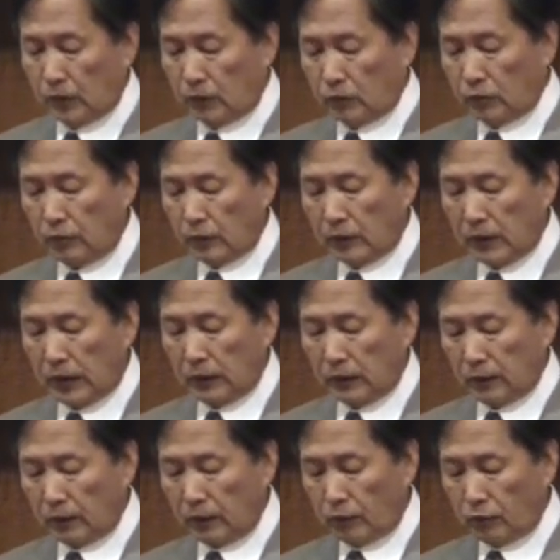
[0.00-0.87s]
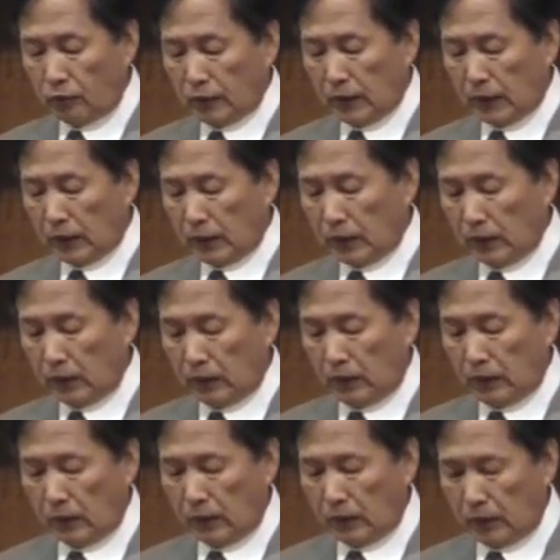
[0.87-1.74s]
영국을 땅, 영국 땅에
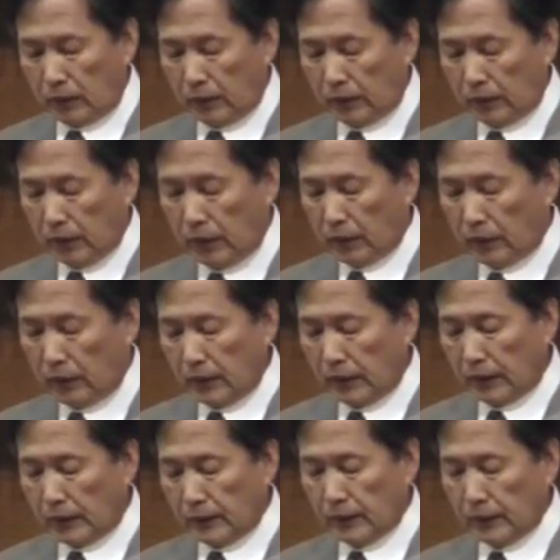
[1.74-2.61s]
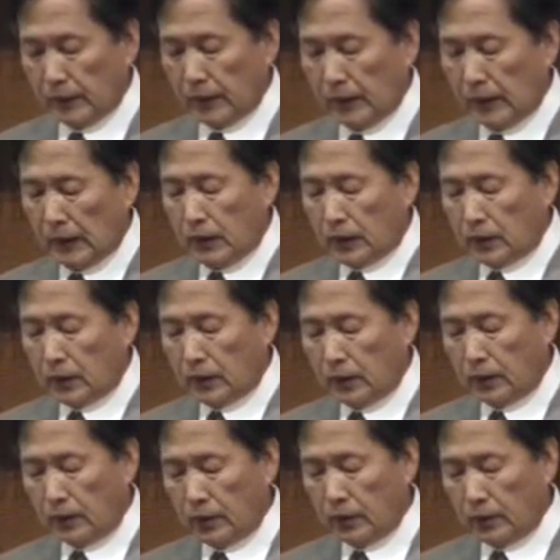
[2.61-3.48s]
예, 땅을 떠나서
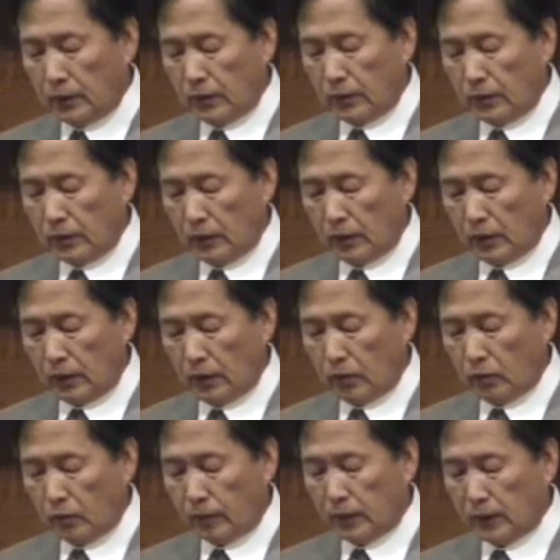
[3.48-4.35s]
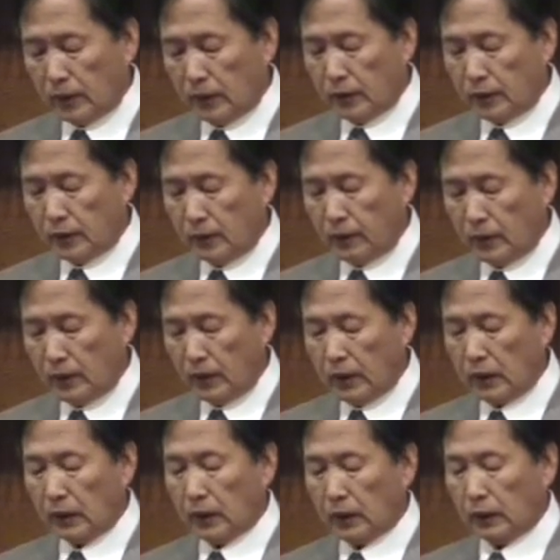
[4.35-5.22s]

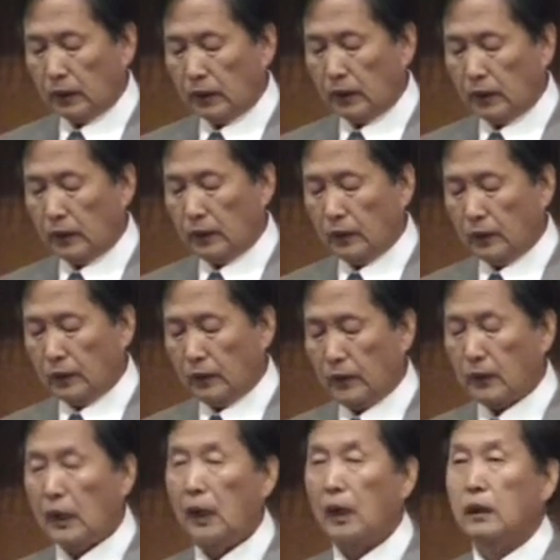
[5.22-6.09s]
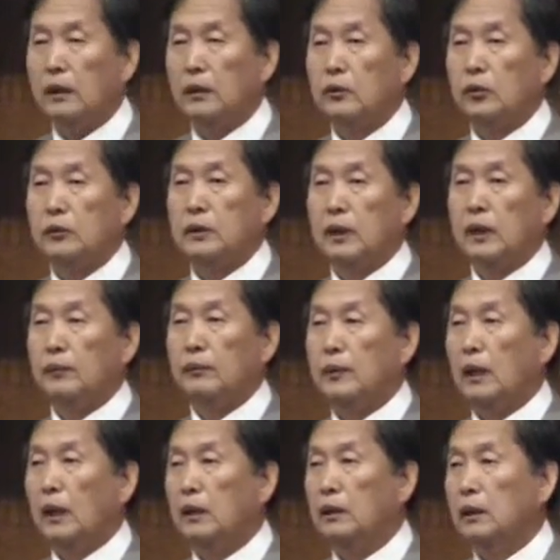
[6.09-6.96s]
1620년에 예, 가을에
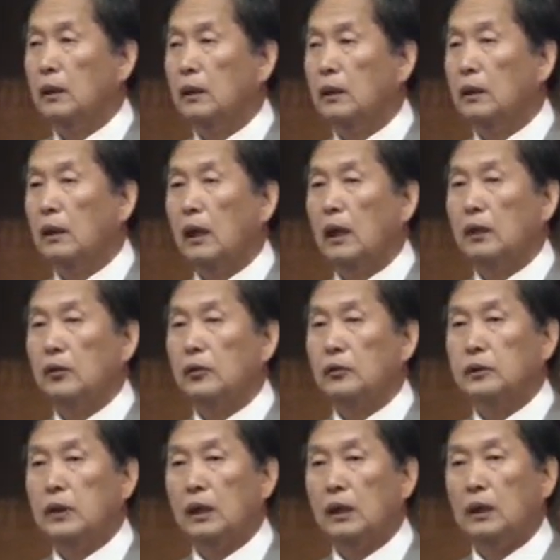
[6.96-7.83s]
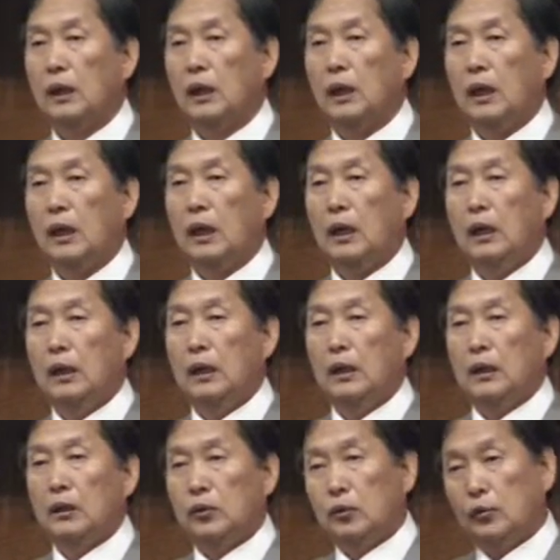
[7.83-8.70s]
도착합니다. 가을에 도착하니까
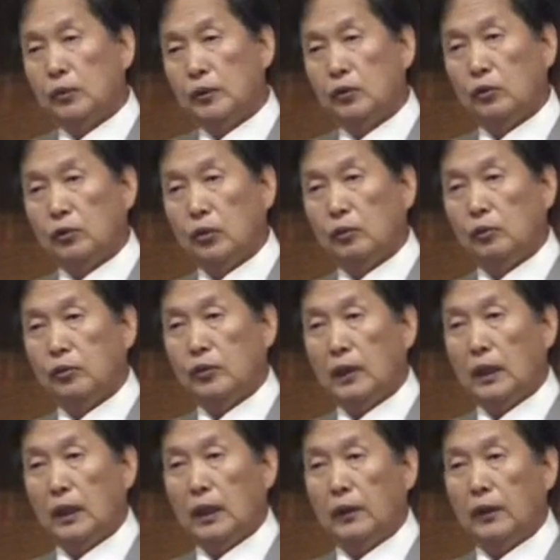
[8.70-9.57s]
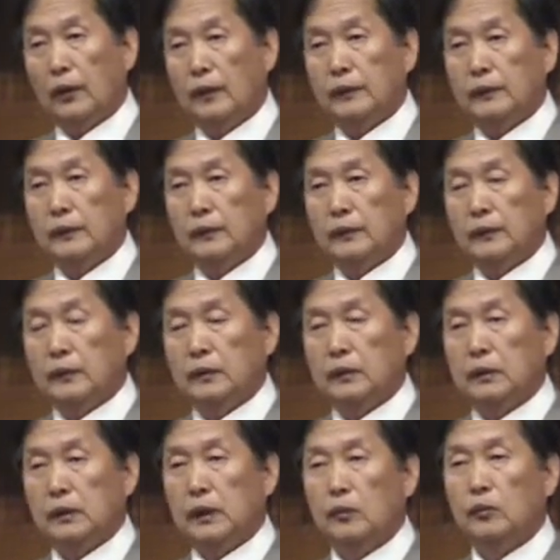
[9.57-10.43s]
미국 동부니까요.
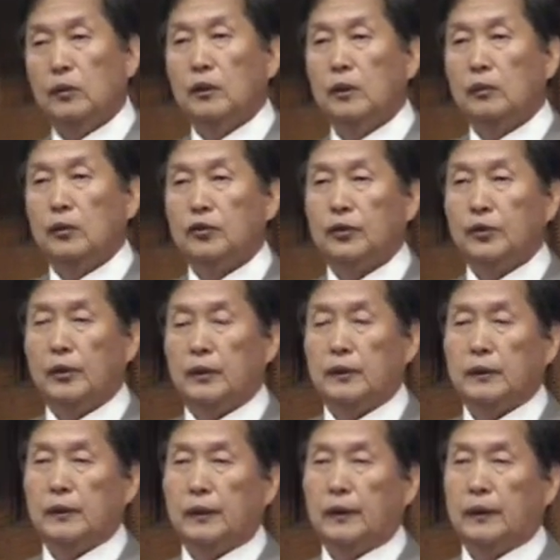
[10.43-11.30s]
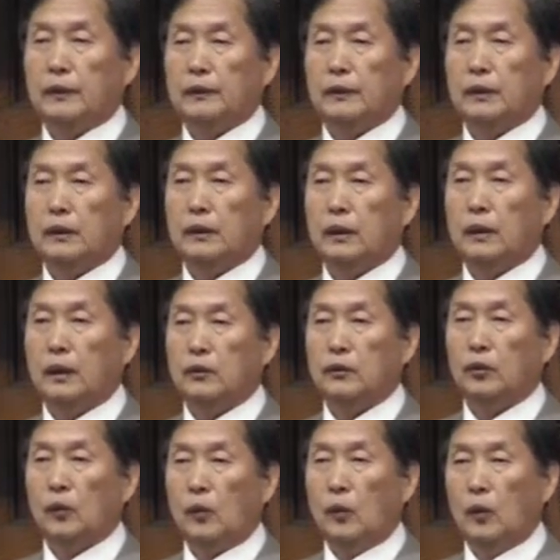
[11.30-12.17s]
너무너무 추웠어요.
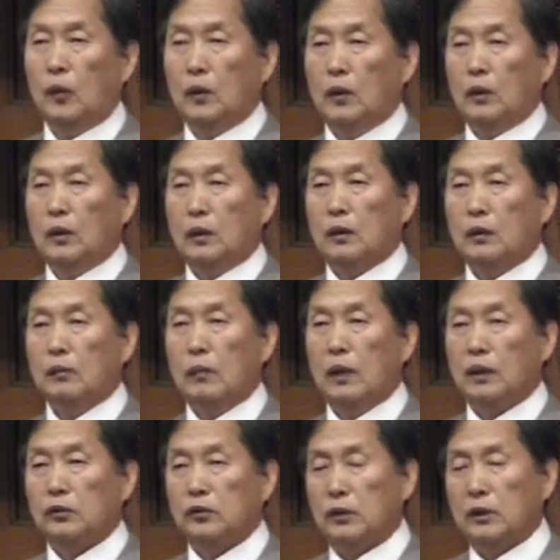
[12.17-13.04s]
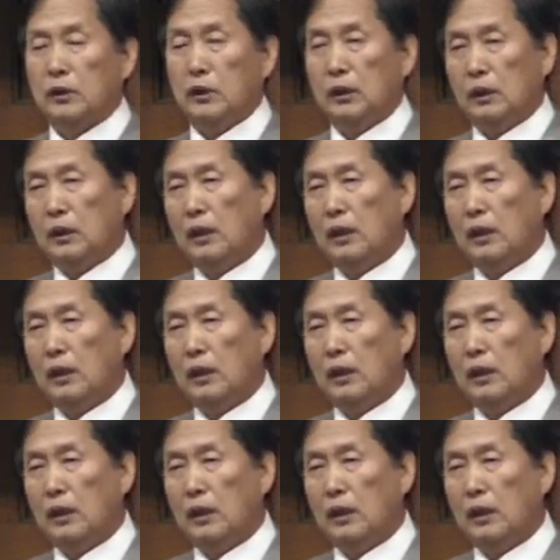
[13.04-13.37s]
그래가지고 금방 그,